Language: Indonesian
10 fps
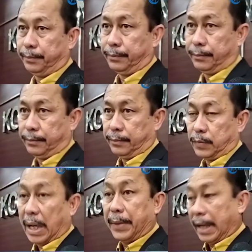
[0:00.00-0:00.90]
Komnas HAM
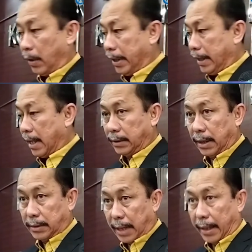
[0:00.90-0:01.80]
terhadap kasus tewasnya
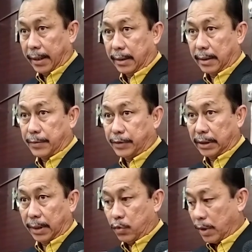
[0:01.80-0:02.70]
Brigadir Nofriansyah
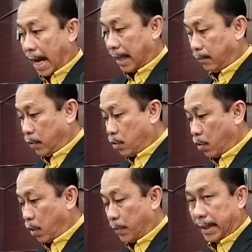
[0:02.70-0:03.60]
Yosua Huta Barat alias
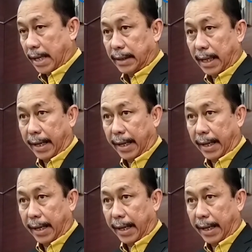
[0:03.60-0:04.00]
Brigadir J.